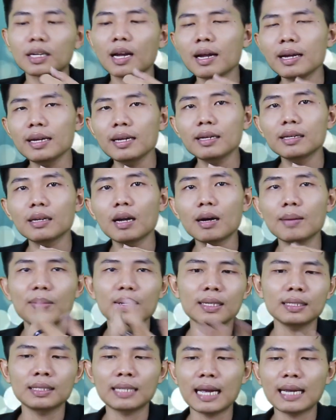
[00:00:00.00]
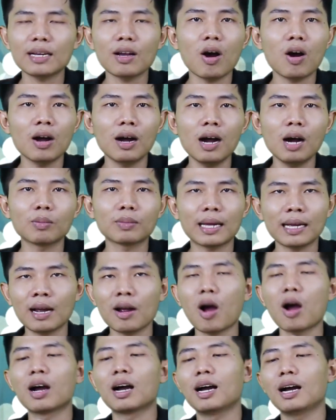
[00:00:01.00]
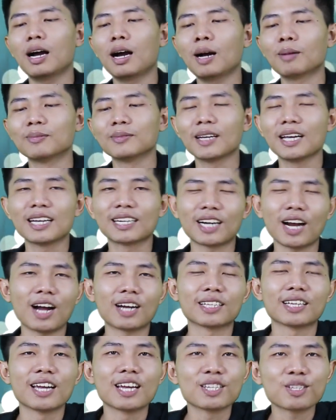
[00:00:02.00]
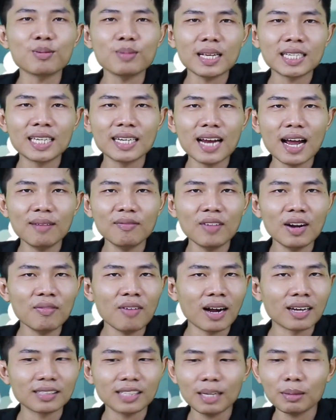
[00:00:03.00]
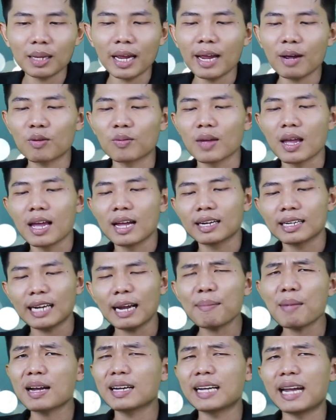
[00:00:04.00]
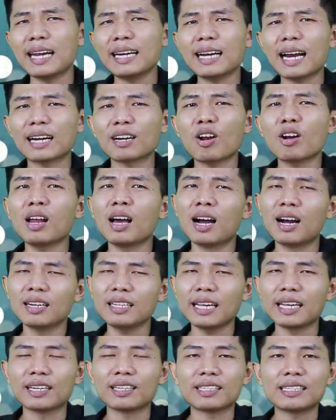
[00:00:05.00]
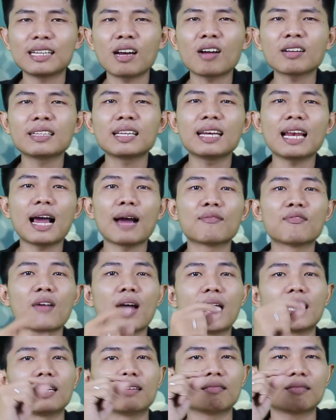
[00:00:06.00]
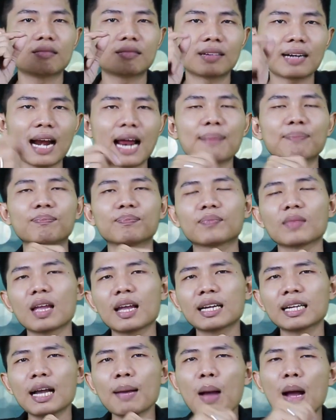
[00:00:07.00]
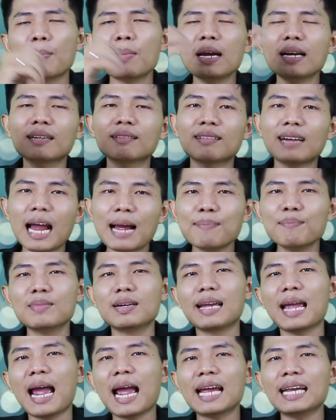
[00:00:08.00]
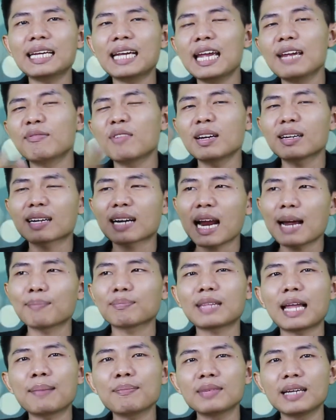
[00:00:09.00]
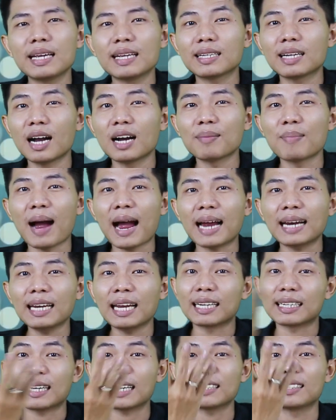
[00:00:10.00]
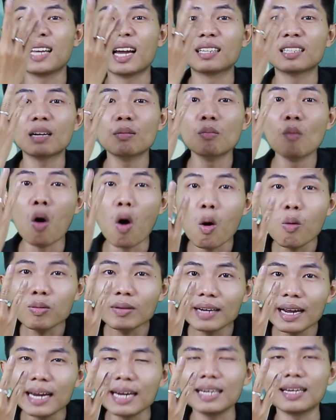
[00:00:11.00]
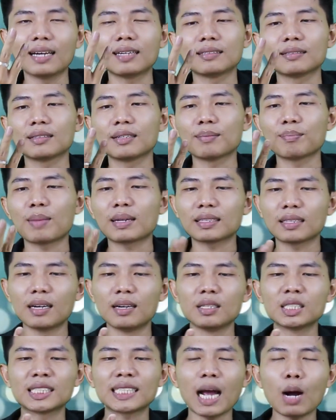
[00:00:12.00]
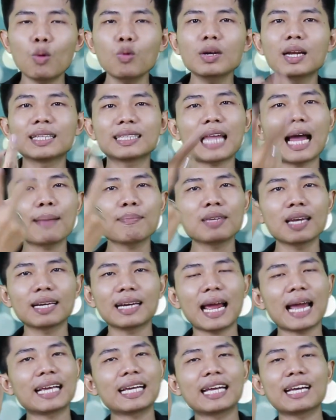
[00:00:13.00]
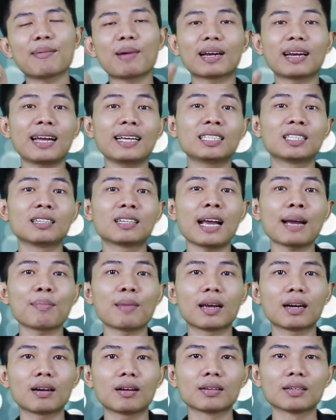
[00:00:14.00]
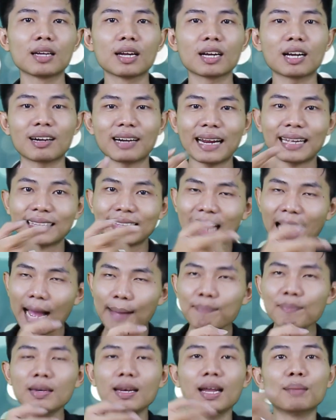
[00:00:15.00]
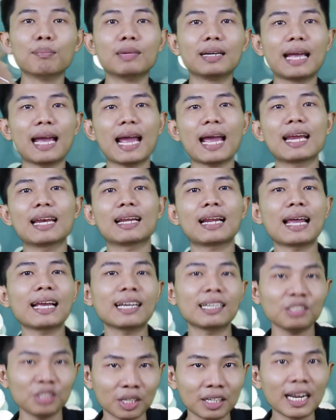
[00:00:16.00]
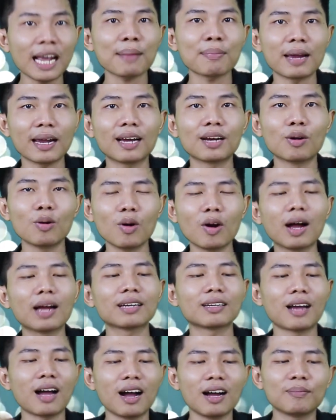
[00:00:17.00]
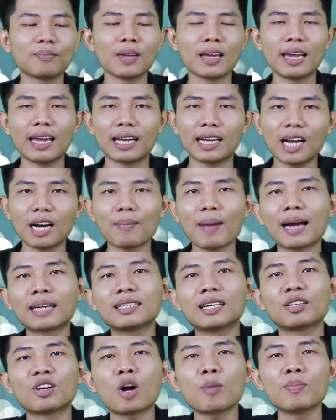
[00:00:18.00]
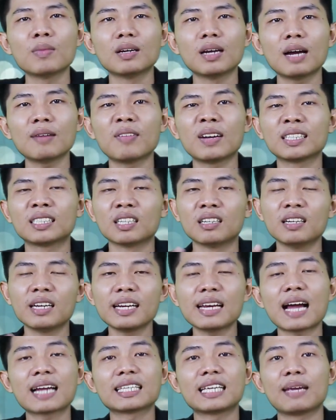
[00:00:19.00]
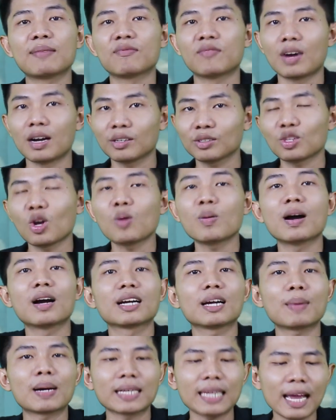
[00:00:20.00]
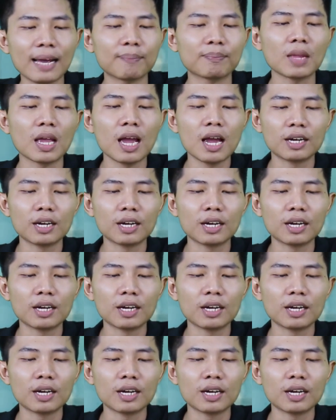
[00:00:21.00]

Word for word: Đấy, nó phải xài ngon hơn, thấy ngon hơn không? Rồi, chúng ta sẽ đến với phần tiếp theo. Các bạn nghĩ rằng nó là hơn gì? Đó chính là về RAM. Các bạn biết RAM 12GB với RAM 8GB cơ bản là trên nó 4GB lận, mà từ 6 lên 8 trên 2GB các bạn thấy sự khác biệt rồi. Còn này 8 lên 12 là thấy sự khác biệt rồi, đúng không? Đó, thì cơ bản trên Note 10 Plus phải xử lý đa nhiệm vẫn tốt hơn các bạn nha.